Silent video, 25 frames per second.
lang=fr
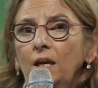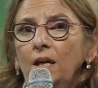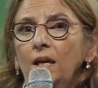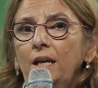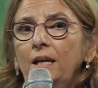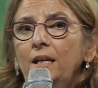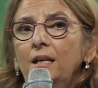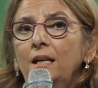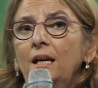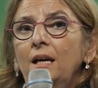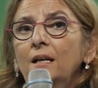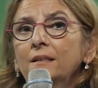
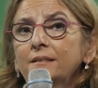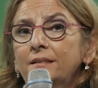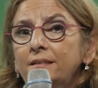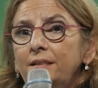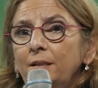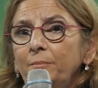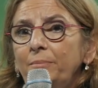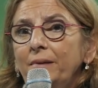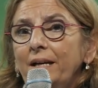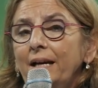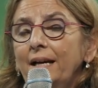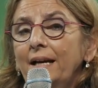Et là,
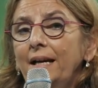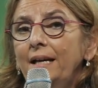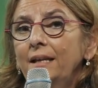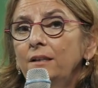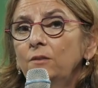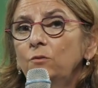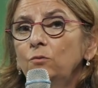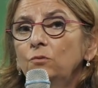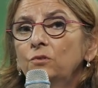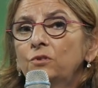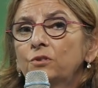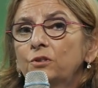c'est pareil,
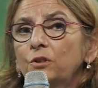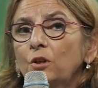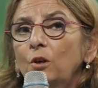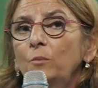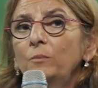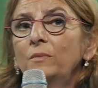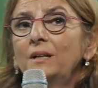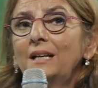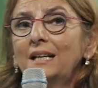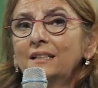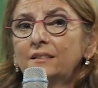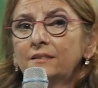nous
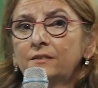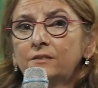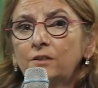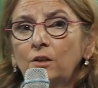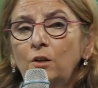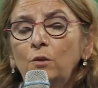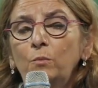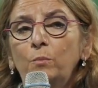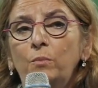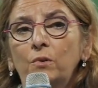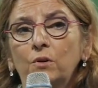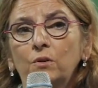sommes la
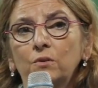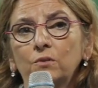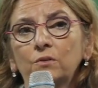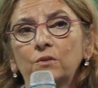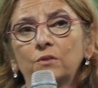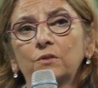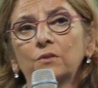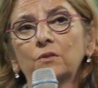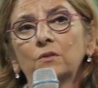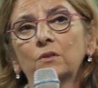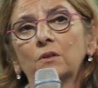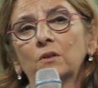seule
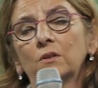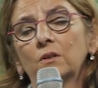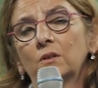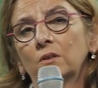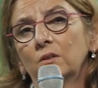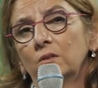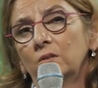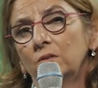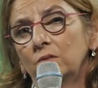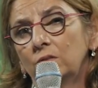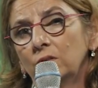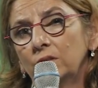banque
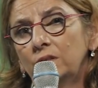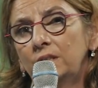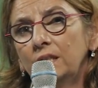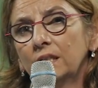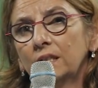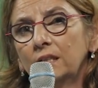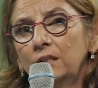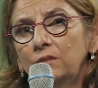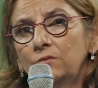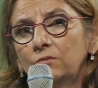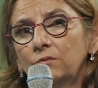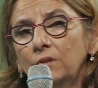de
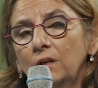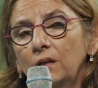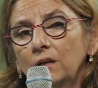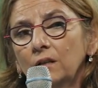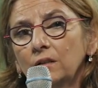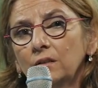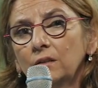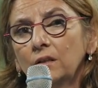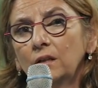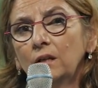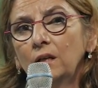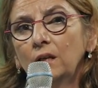territoire
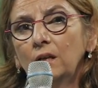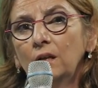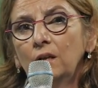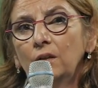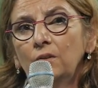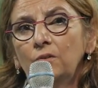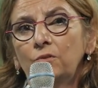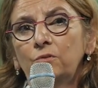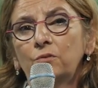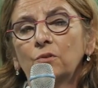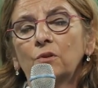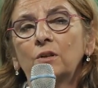
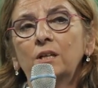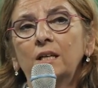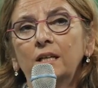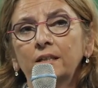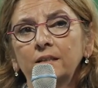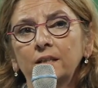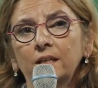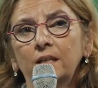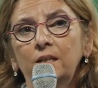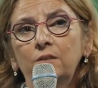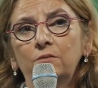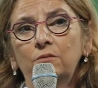sur
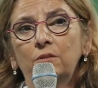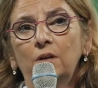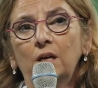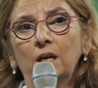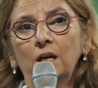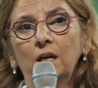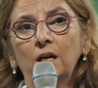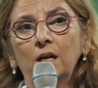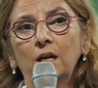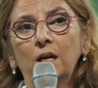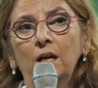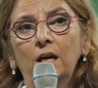
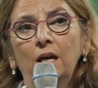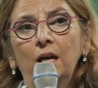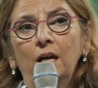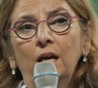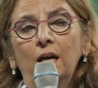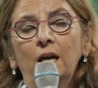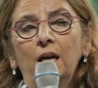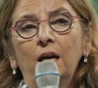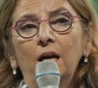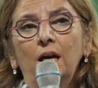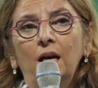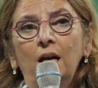l'Indre-et-Loire
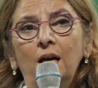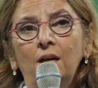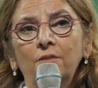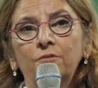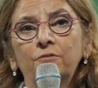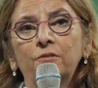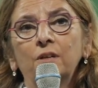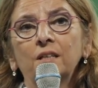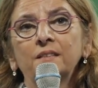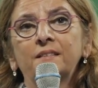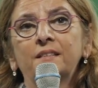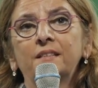à
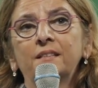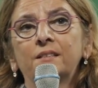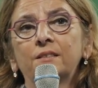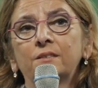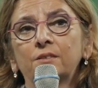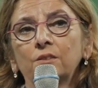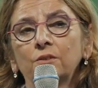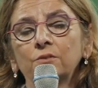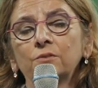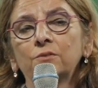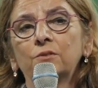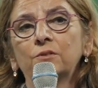avoir ses
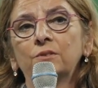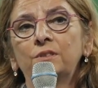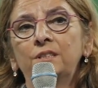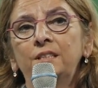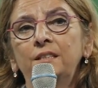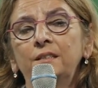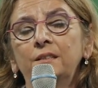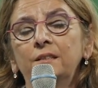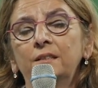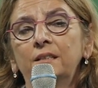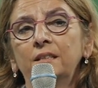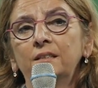centres de
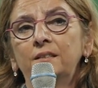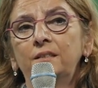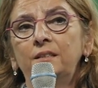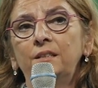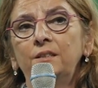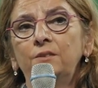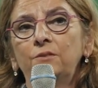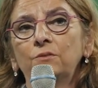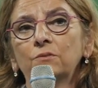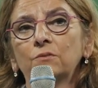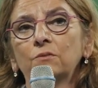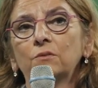
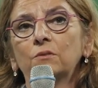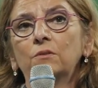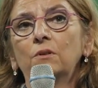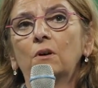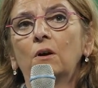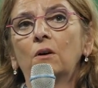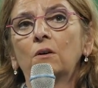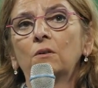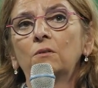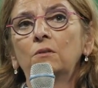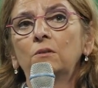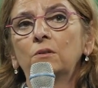décision
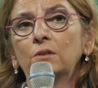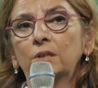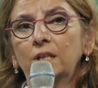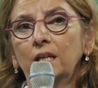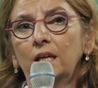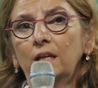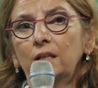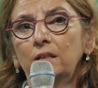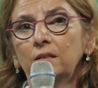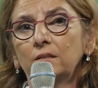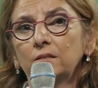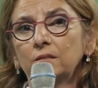en
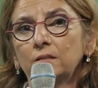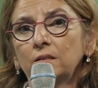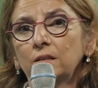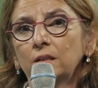local.